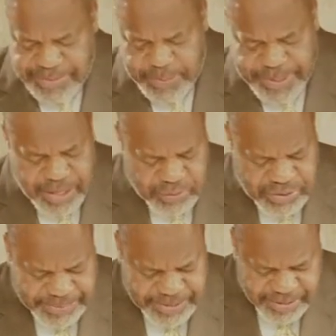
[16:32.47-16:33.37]
2 Pierre, au
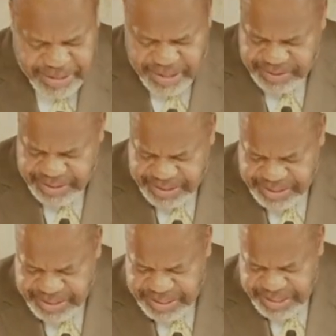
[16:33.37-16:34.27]
chapitre 1, il
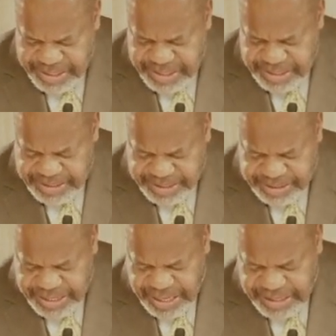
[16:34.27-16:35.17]
dit, il dit cela.